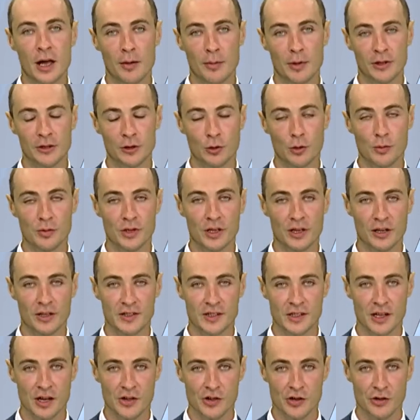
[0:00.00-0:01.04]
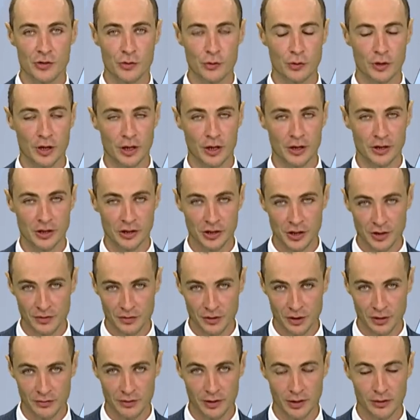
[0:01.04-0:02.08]
Подробнее расскажет Юлия
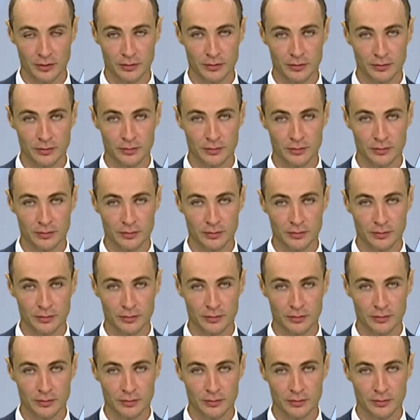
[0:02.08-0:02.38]
Никифорова.